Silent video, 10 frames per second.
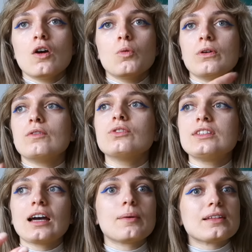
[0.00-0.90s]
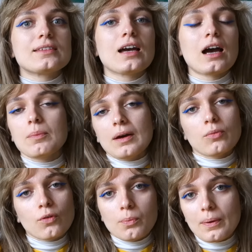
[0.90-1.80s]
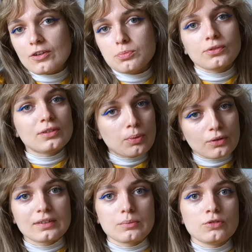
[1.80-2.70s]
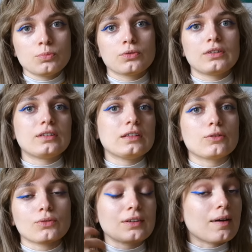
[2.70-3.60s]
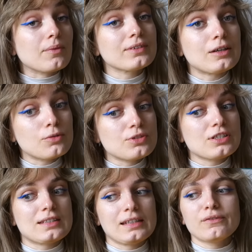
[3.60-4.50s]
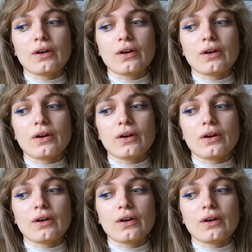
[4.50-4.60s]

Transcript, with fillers: vous pouvez vous dire, ah bah tiens, après mon repas, je peux aussi me prendre 5 minutes pour dessiner. Donc c'est vraiment ça l'objectif.